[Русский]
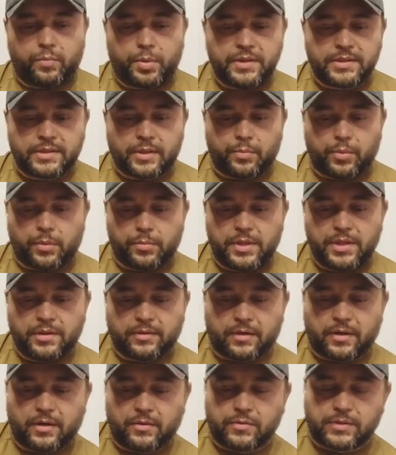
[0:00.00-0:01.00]
принципе, мне
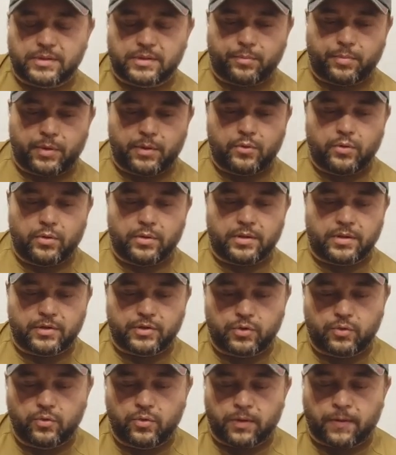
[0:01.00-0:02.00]
нравится. Прикольная
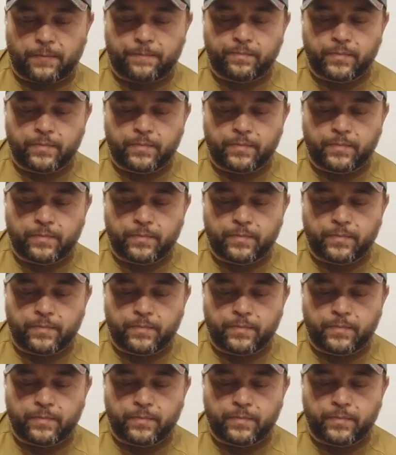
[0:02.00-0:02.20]
штука.